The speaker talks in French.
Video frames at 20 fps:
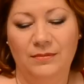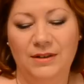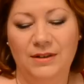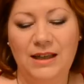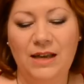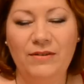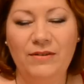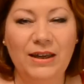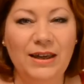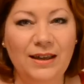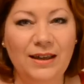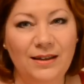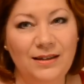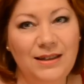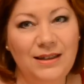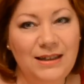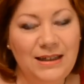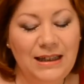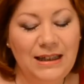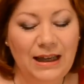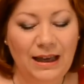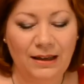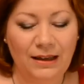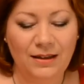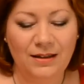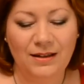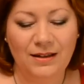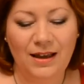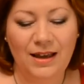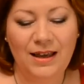C'est avec euh, des
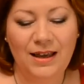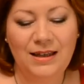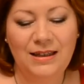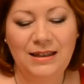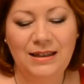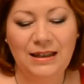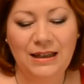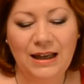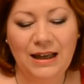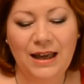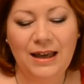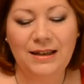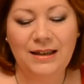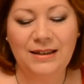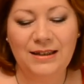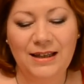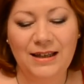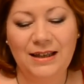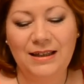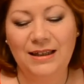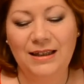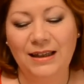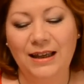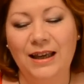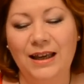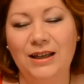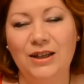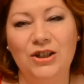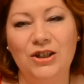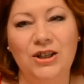Y. S, Y, Z,
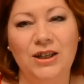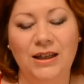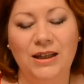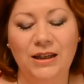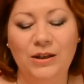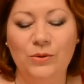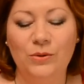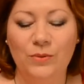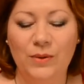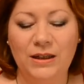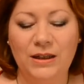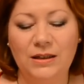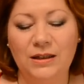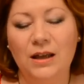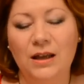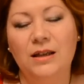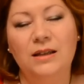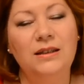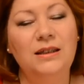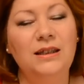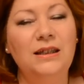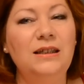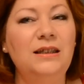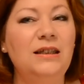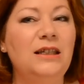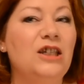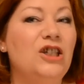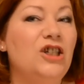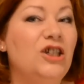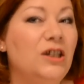Y, G, I, E, S.
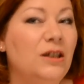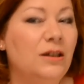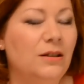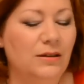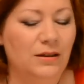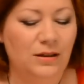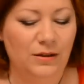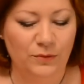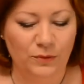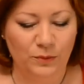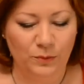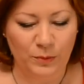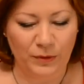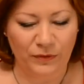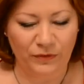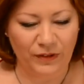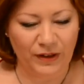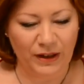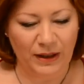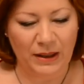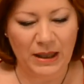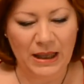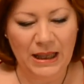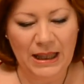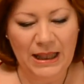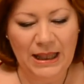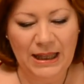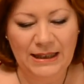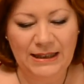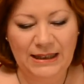6 I-J, si vous préférez.
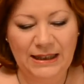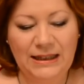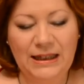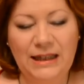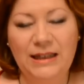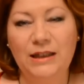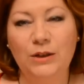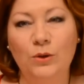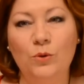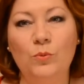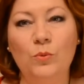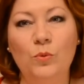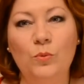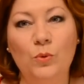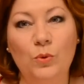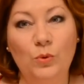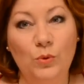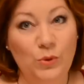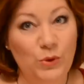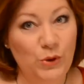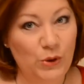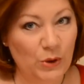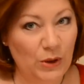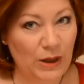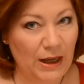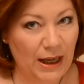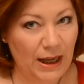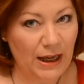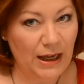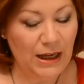C'est-à-dire au moment où le
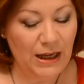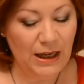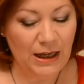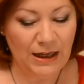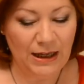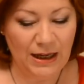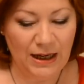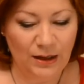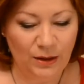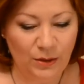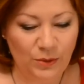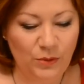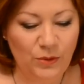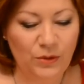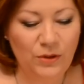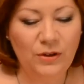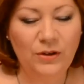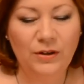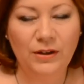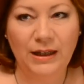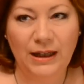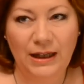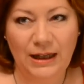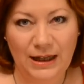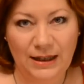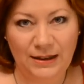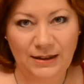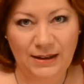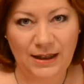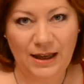Soleil, la Lune et
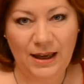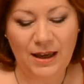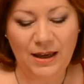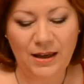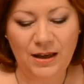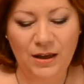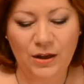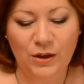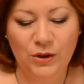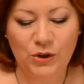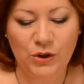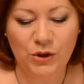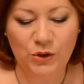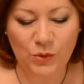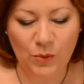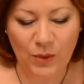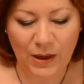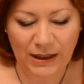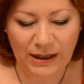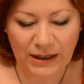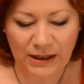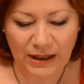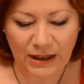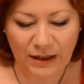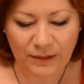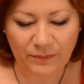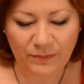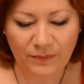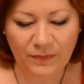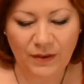la Terre sont
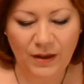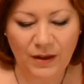alignés.